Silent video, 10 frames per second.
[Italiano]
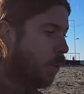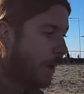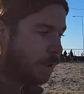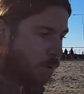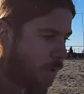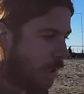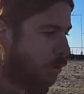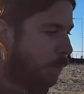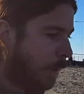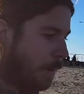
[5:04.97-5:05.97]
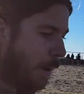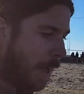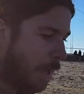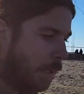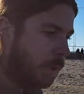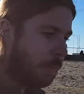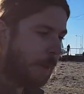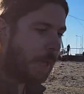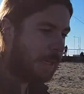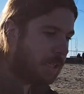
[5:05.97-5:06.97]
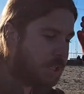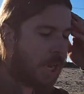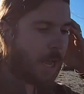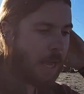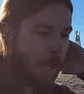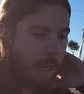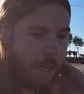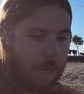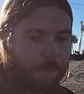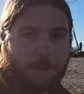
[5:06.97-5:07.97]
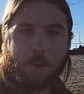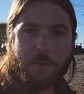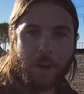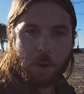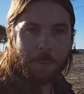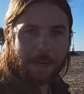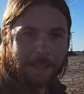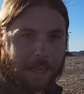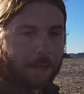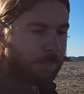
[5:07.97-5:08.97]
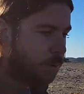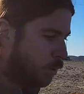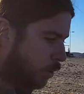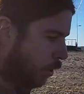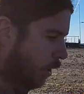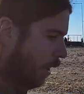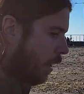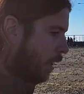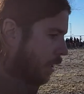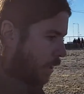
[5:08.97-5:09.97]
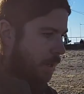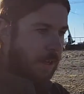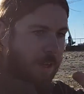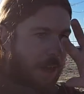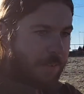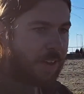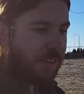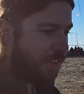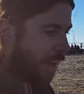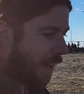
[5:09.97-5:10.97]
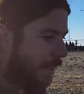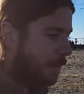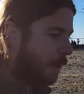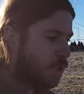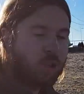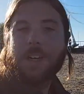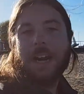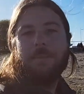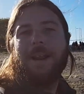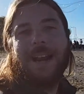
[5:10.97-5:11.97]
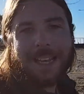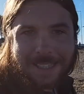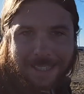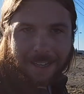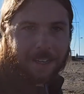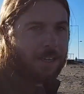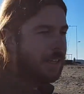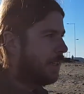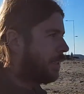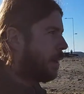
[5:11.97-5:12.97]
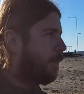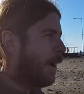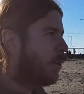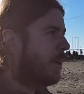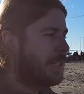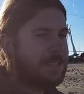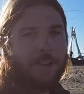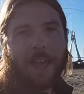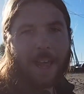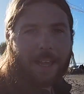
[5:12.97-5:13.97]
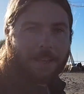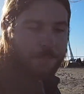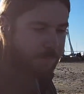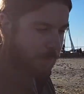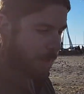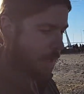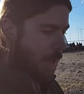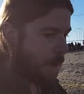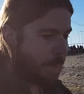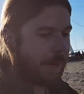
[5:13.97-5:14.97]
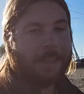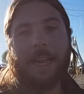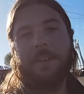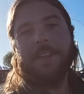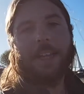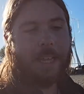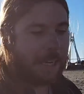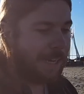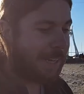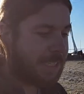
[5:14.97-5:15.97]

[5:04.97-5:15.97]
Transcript: quanto avevo detto prima domani già mi muoverò per andare appunto a verificare di persona la bellezza del parco nazionale e per andare a vedere la